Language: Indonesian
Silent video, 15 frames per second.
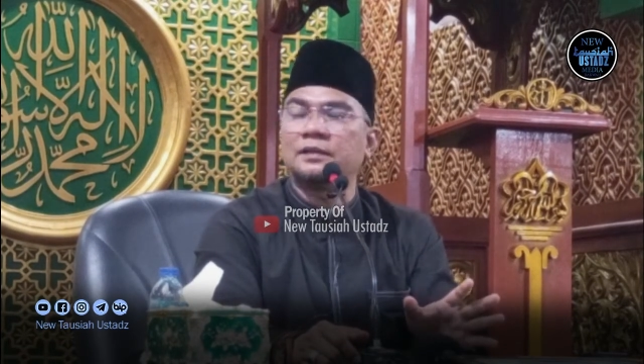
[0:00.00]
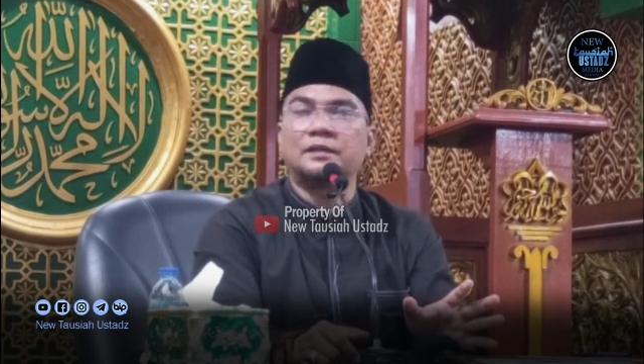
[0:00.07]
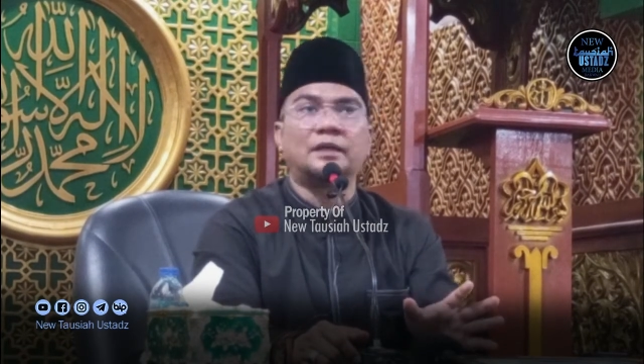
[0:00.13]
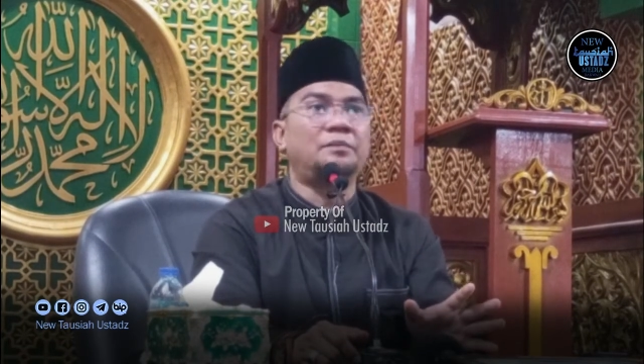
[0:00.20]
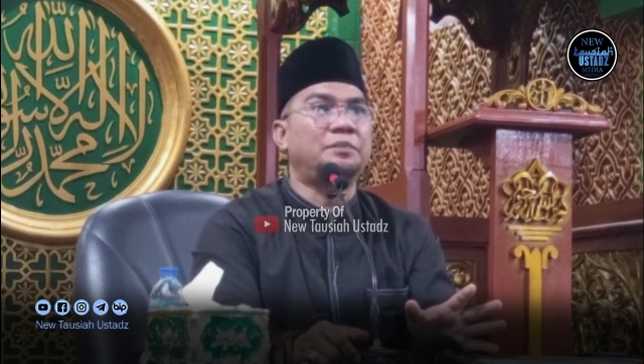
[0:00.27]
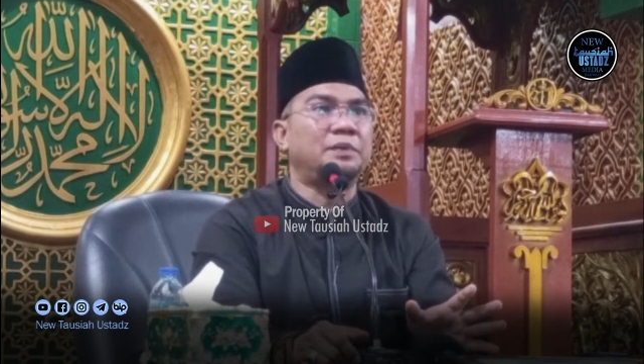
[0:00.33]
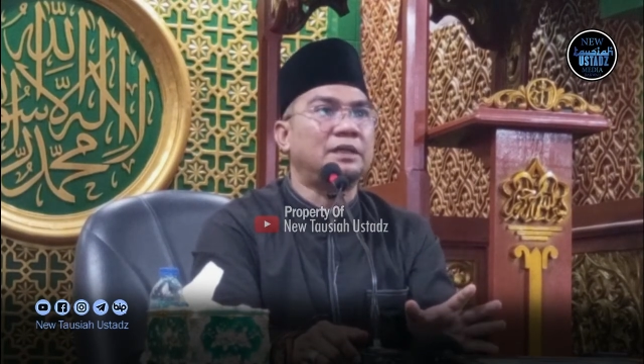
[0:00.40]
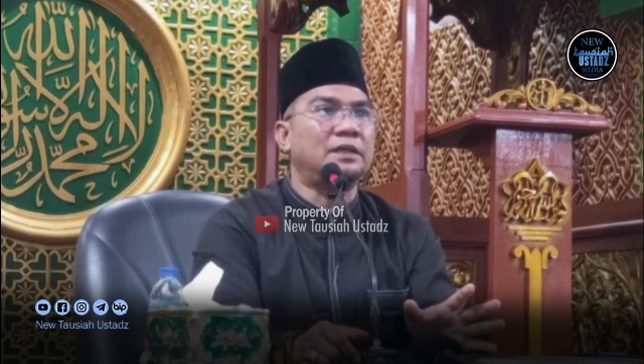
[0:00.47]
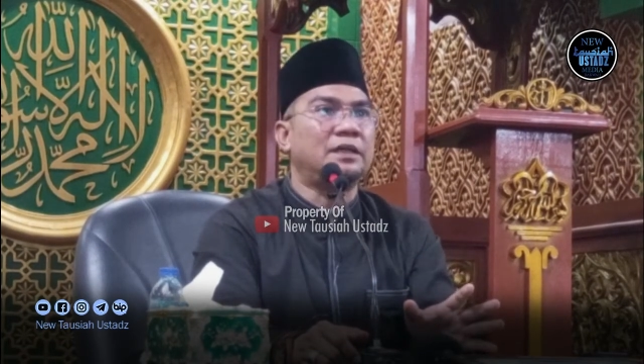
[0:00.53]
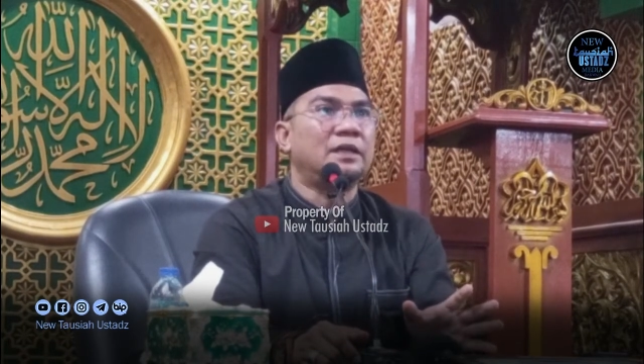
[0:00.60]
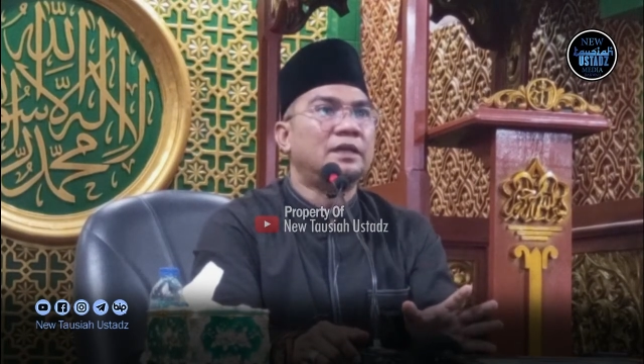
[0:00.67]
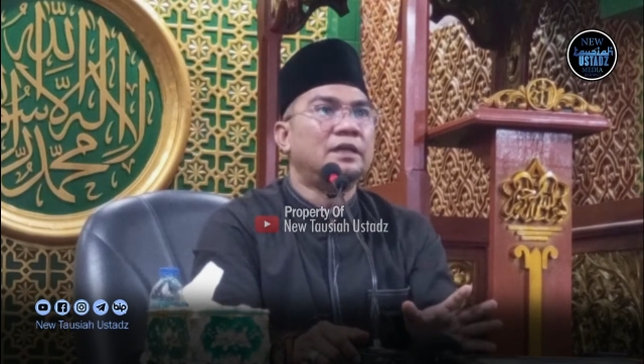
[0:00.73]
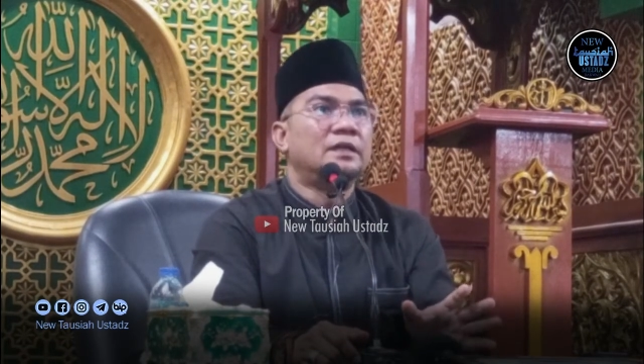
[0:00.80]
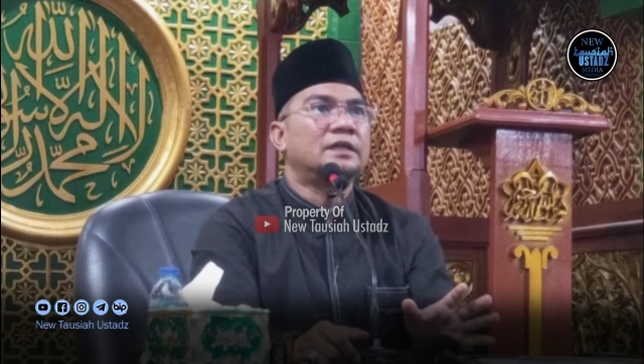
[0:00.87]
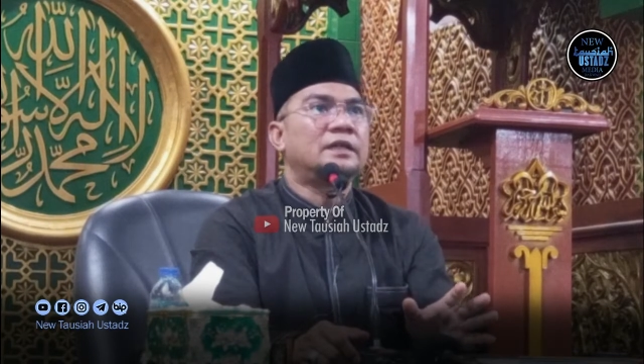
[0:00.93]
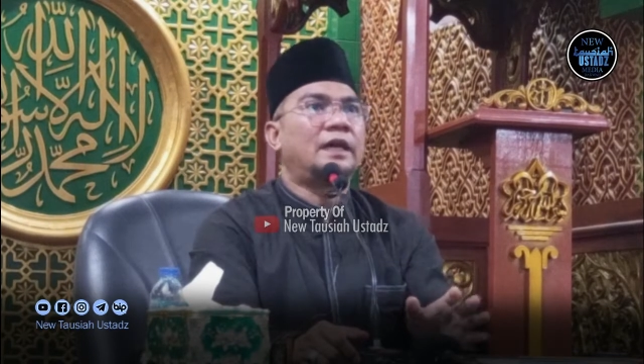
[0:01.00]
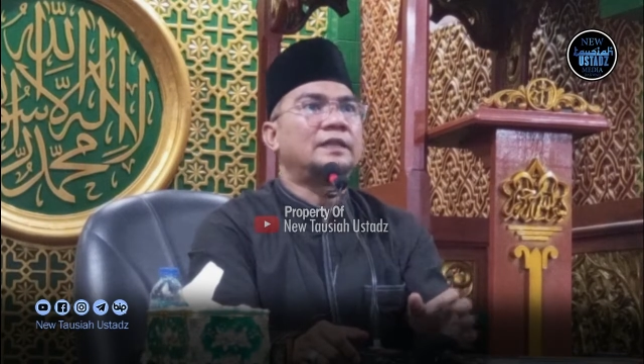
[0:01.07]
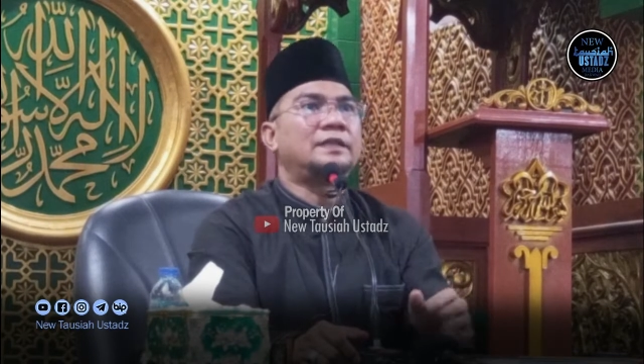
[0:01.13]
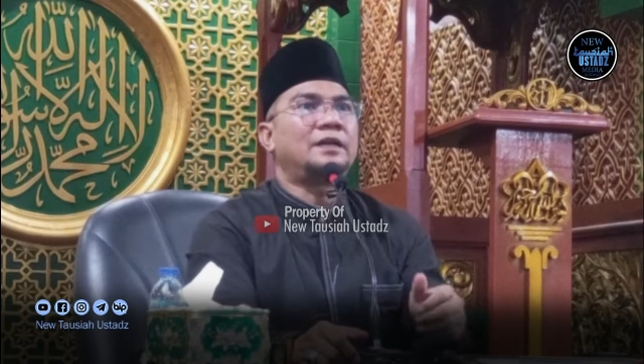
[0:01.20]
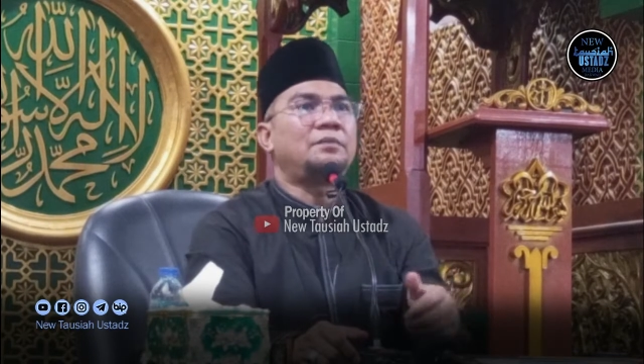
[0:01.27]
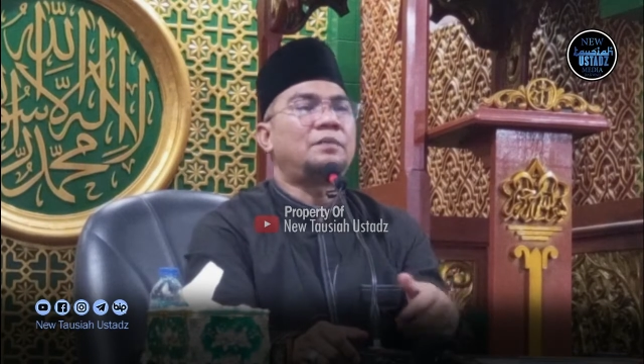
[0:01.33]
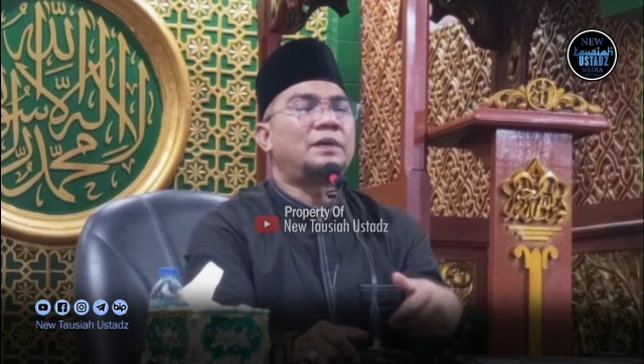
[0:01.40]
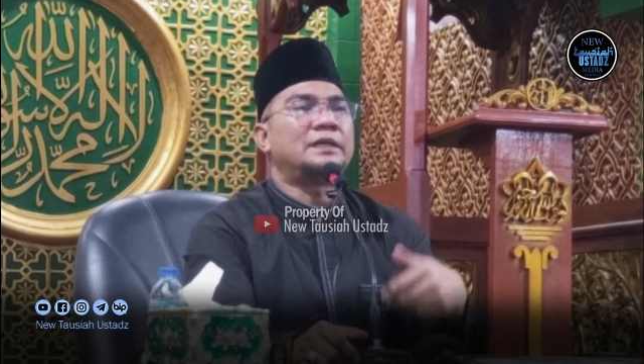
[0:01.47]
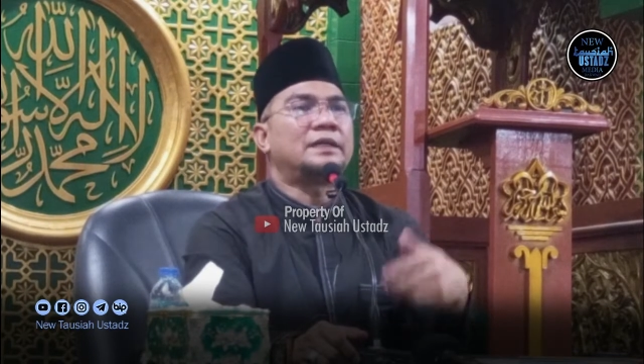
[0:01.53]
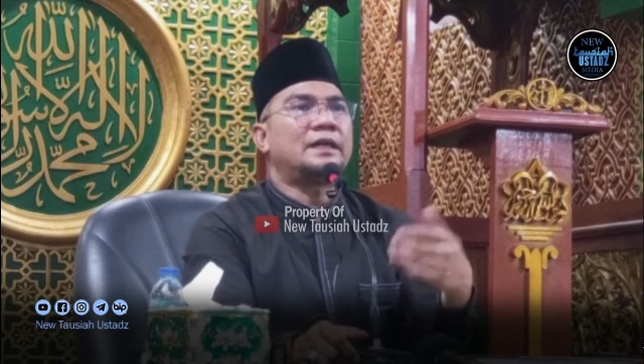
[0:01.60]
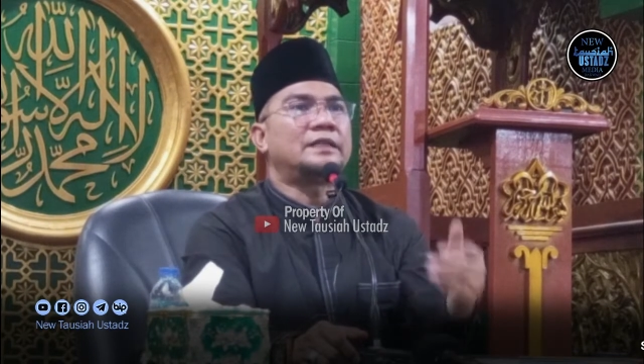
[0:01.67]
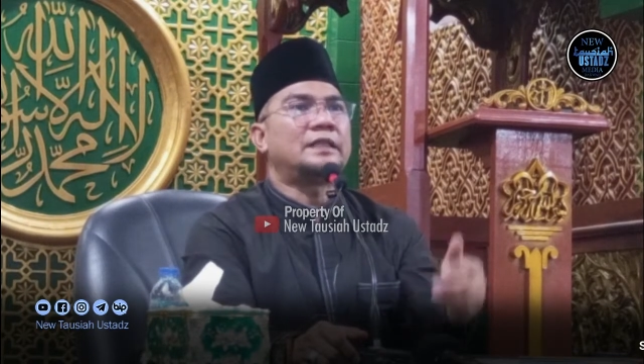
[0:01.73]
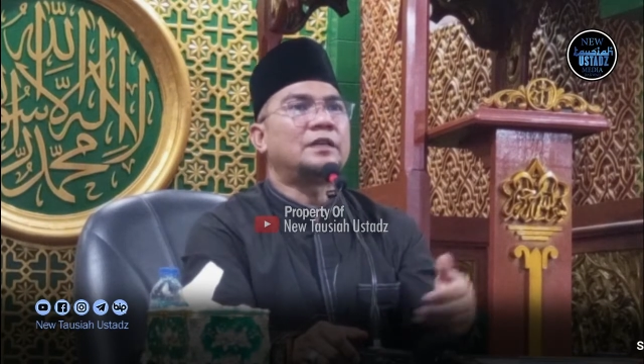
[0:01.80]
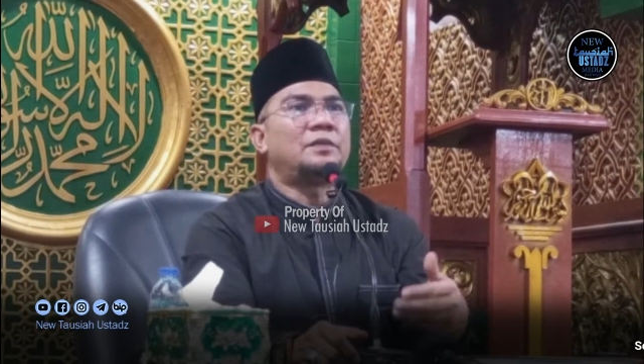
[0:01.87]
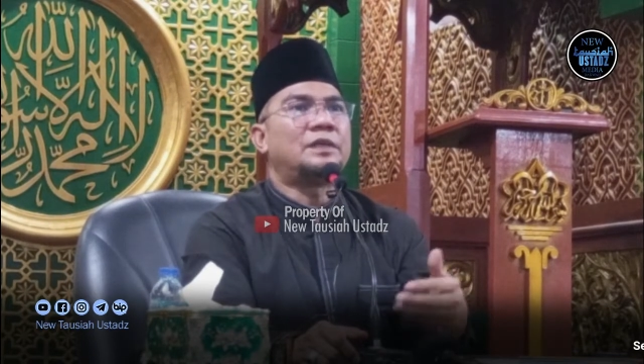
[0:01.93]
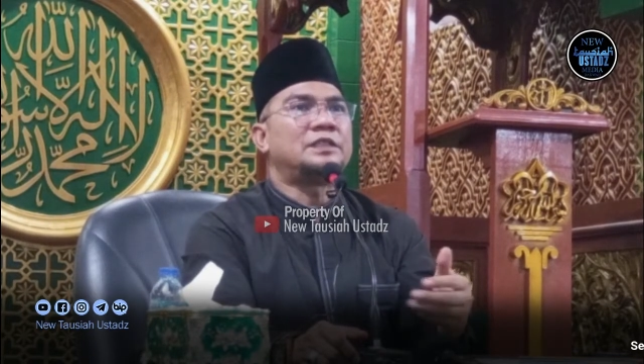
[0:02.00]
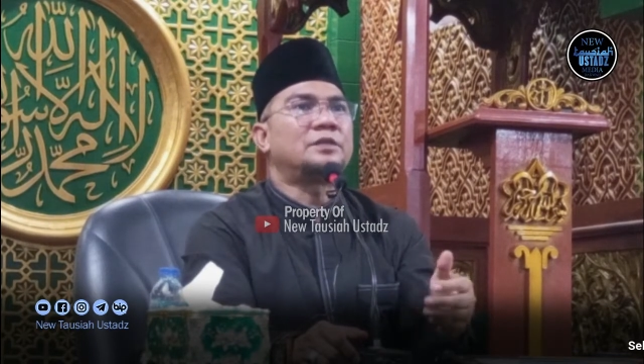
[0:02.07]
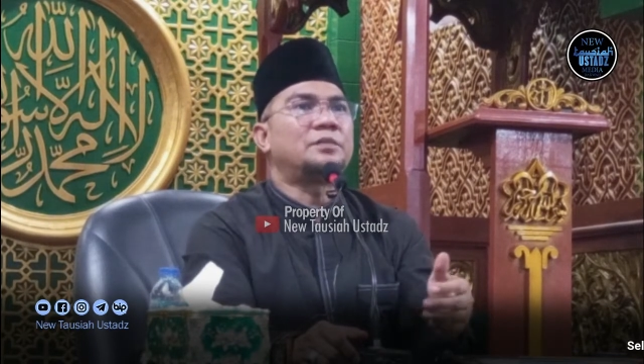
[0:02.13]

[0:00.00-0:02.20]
Tetapi keajaiban-keajaiban